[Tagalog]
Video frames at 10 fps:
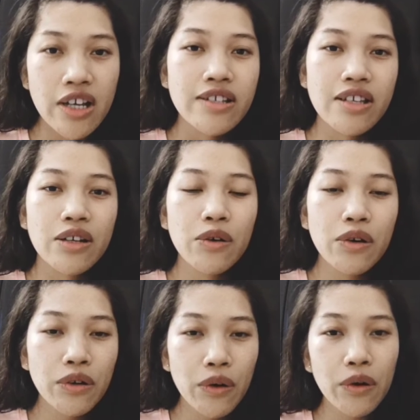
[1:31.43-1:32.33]

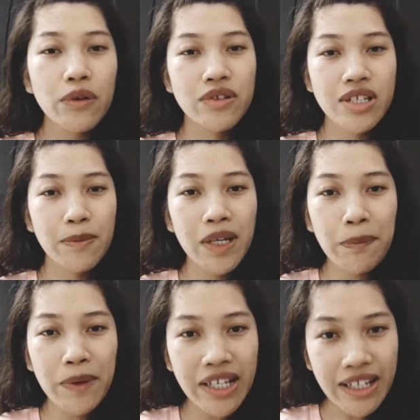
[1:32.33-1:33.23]
Siguro, kung sa
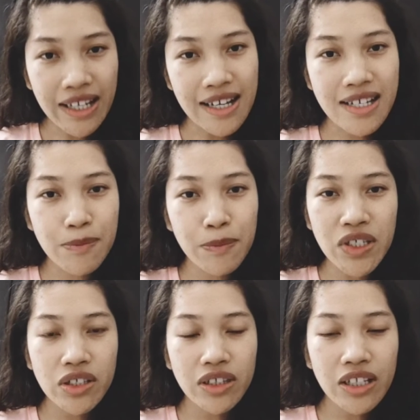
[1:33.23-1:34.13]
Pilipinas,
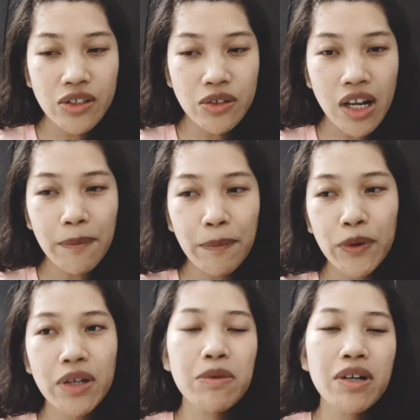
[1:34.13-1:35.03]
budgetan nyo lang
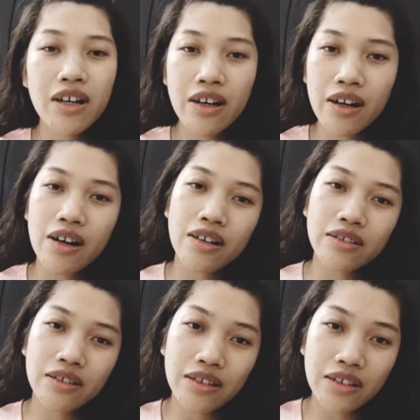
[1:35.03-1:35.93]
po ng mga
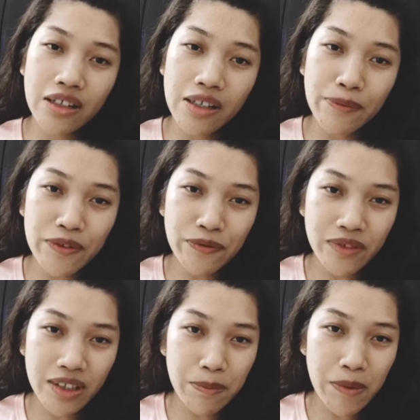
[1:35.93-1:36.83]

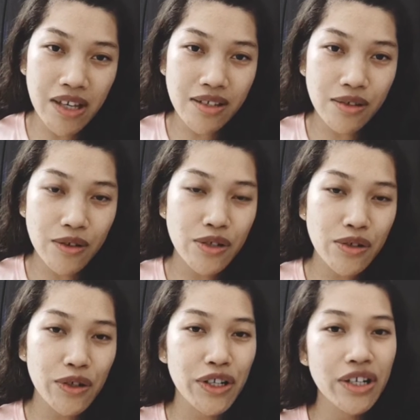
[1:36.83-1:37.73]
350 pesos
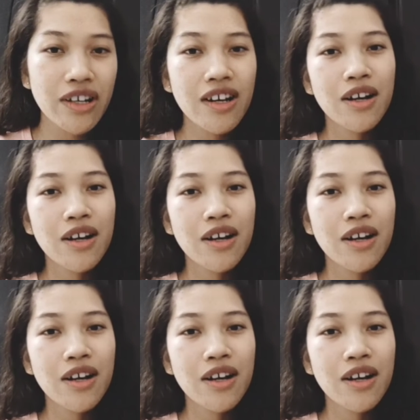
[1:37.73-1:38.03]
or